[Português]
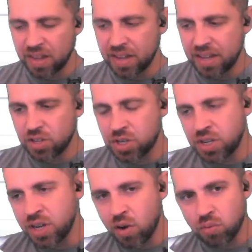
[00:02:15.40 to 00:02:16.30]
e
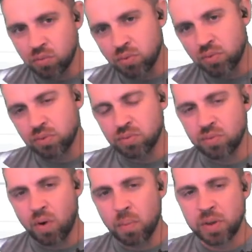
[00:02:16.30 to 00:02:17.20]
tinha um,
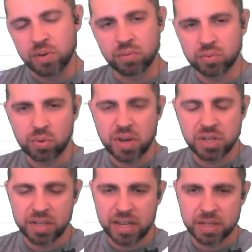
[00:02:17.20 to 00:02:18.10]
um, um
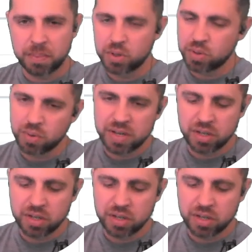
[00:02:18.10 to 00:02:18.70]
tweet dessa pessoa,